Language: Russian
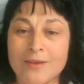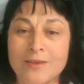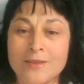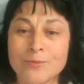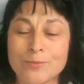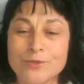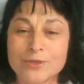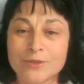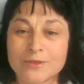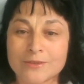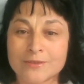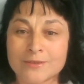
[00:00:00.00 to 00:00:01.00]
Это
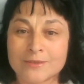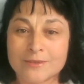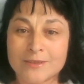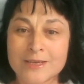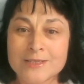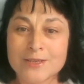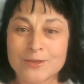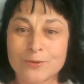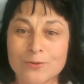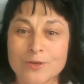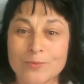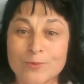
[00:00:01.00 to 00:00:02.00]
будет э, ясно
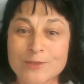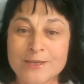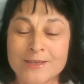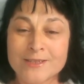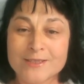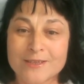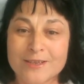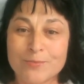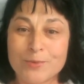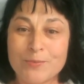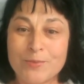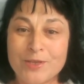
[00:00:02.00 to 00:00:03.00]
только после нескольких
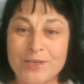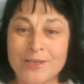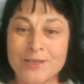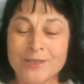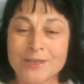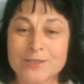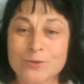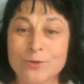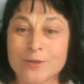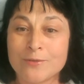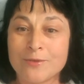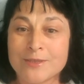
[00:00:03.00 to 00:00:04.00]
применений,
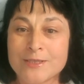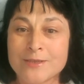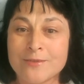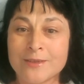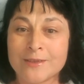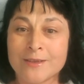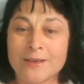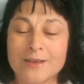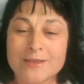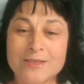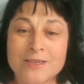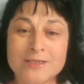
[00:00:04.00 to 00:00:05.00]
насколько эффективно
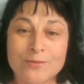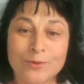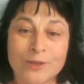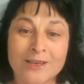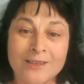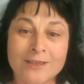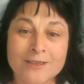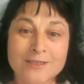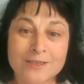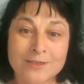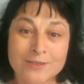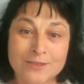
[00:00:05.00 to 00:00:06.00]
действует данное
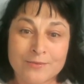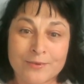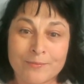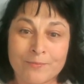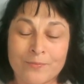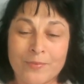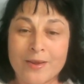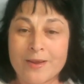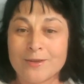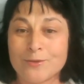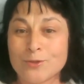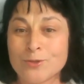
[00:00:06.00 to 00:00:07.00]
средство.
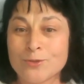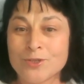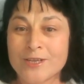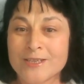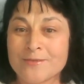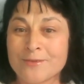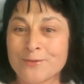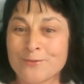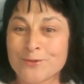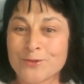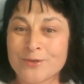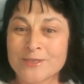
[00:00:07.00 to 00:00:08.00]
Ну что ж, я свою
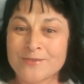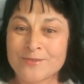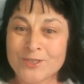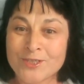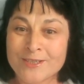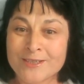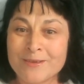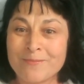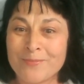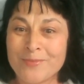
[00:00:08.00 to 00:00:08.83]
кожу освежила,